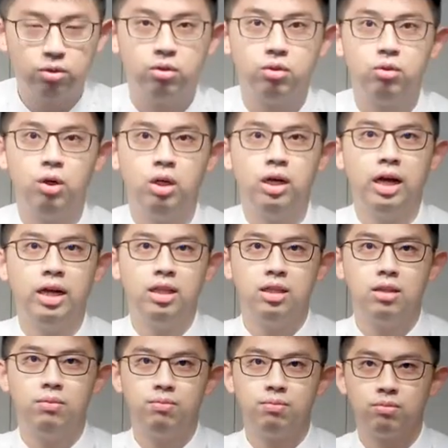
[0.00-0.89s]
原来
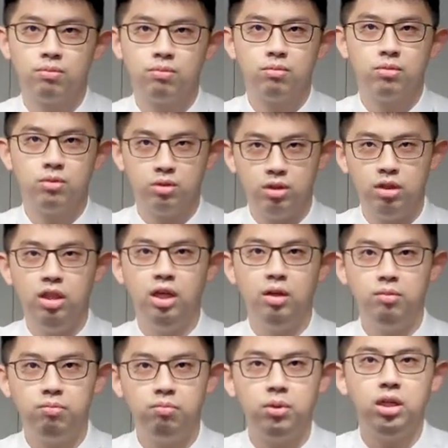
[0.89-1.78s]

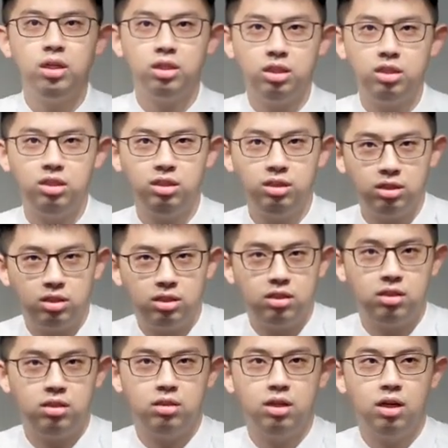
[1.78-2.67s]
灵命已经
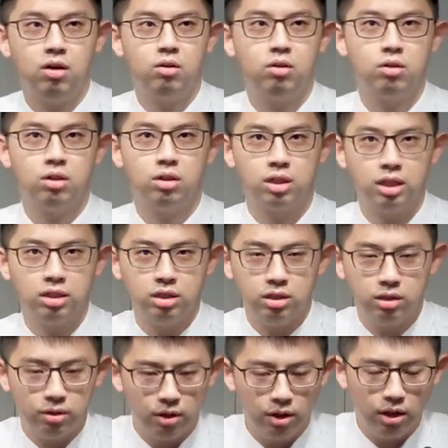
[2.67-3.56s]
死掉了。但是
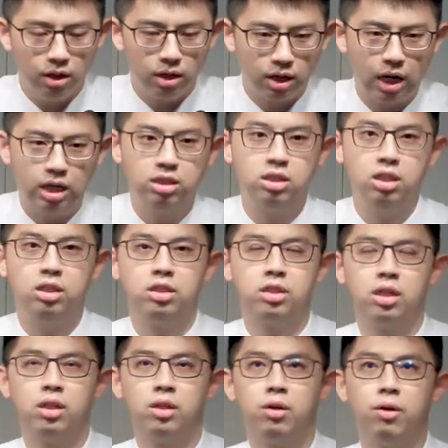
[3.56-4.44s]
感谢
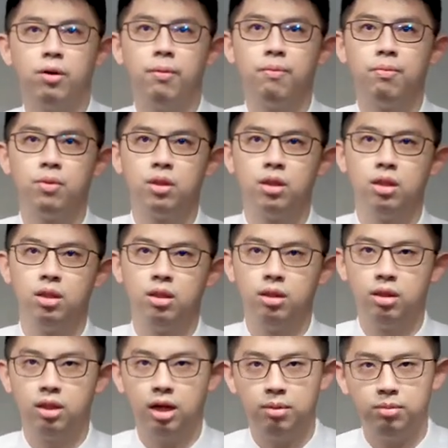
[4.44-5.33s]
神哈，
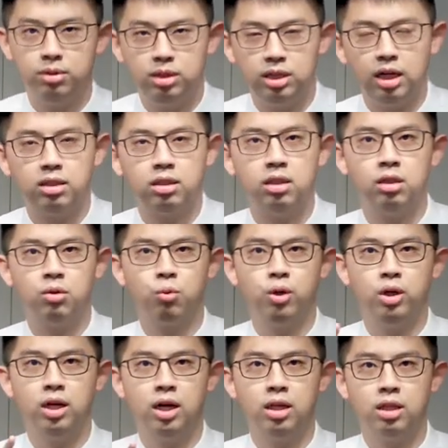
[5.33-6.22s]
他们家的人
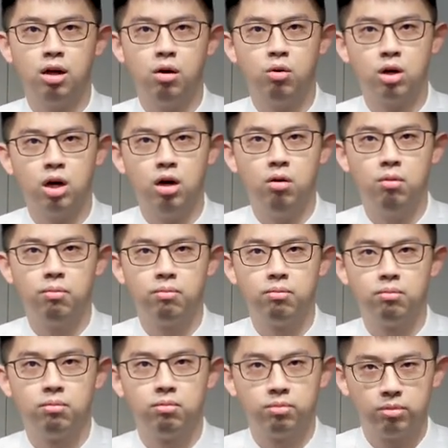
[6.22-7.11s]
为他祷告，
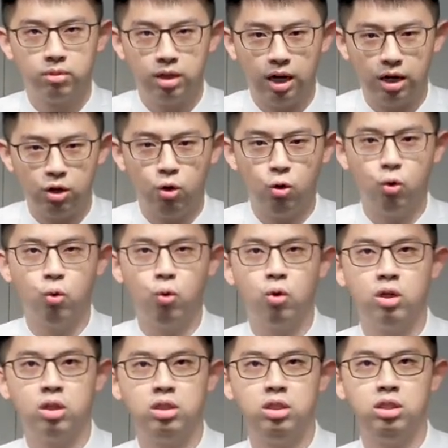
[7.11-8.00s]
他又活
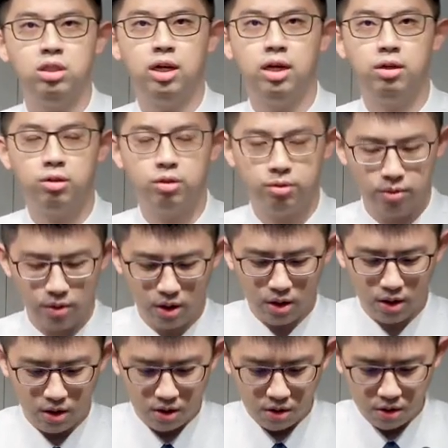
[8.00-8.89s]
了起来哈。
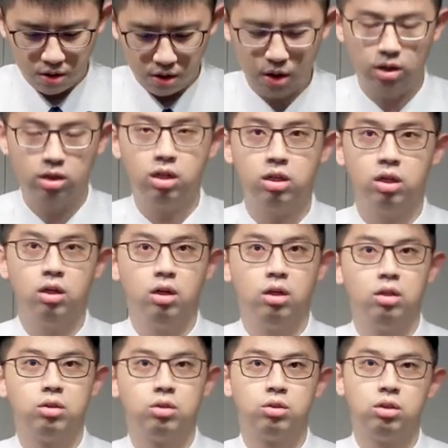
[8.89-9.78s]
哎，那
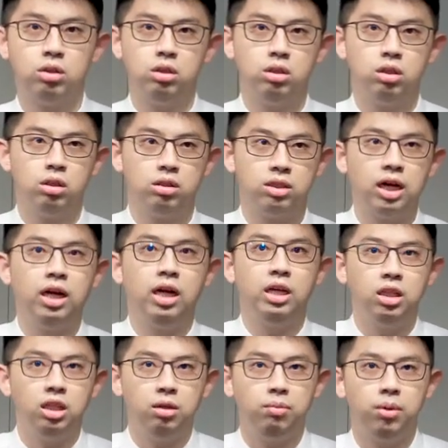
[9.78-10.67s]
所以在
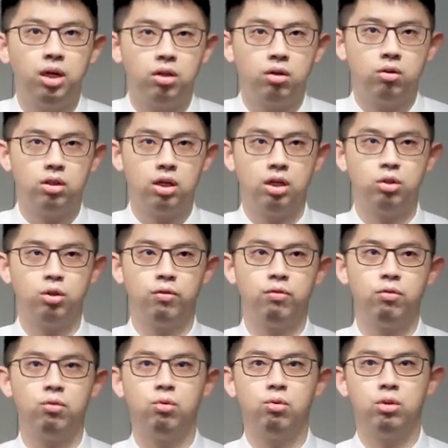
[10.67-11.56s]
灵里面哈，他就
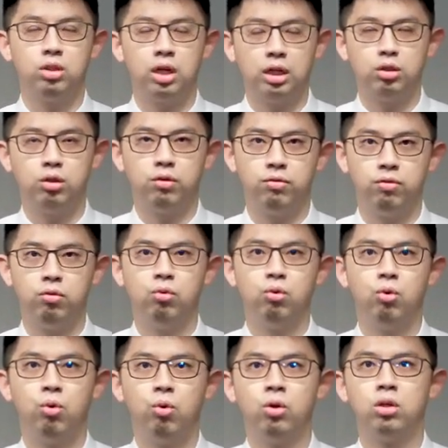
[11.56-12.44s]
复他就复
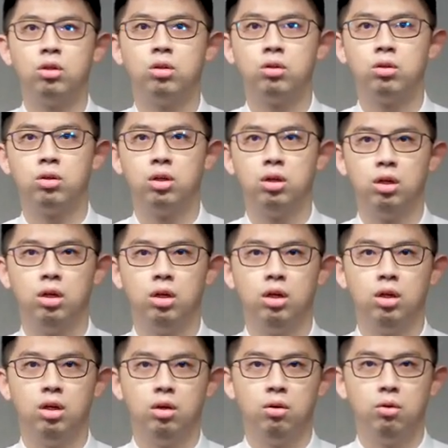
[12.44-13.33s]
活了哈。
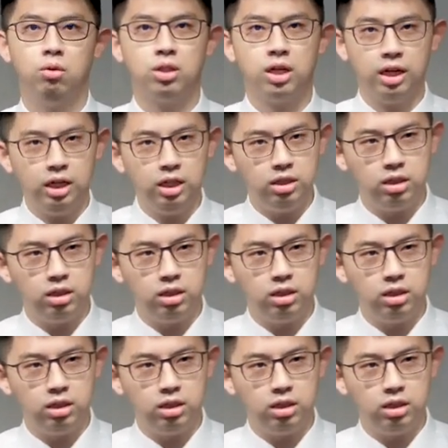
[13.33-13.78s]
哇，他一